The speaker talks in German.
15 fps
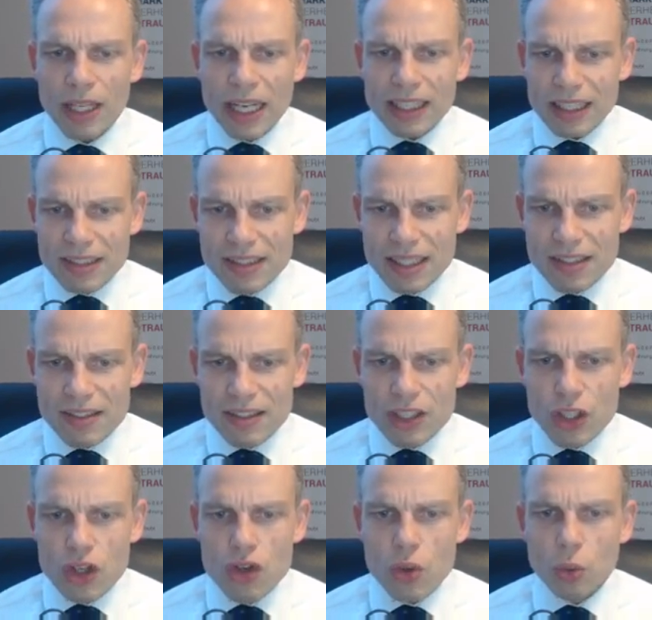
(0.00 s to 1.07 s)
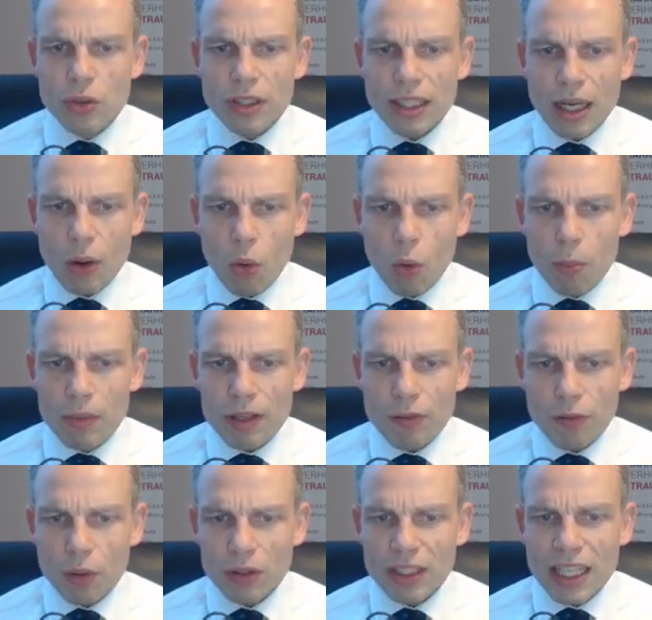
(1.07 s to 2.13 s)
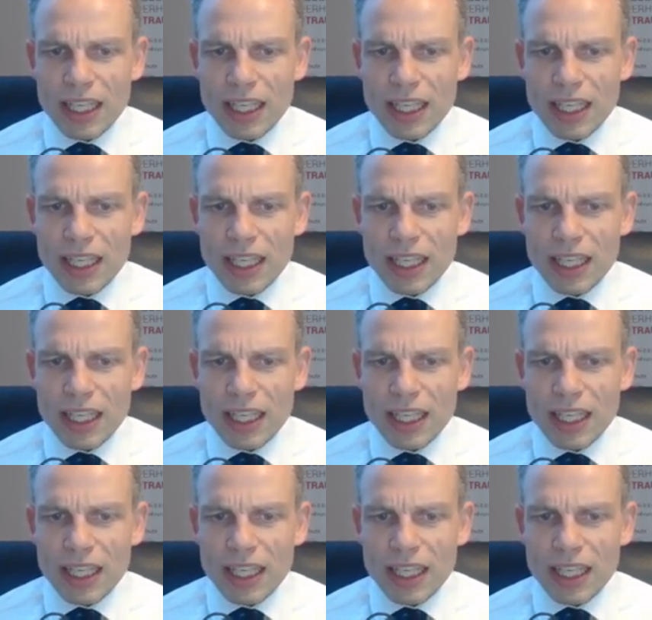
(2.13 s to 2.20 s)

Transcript: Dann setzt sich die Stunde nach oben hin fort.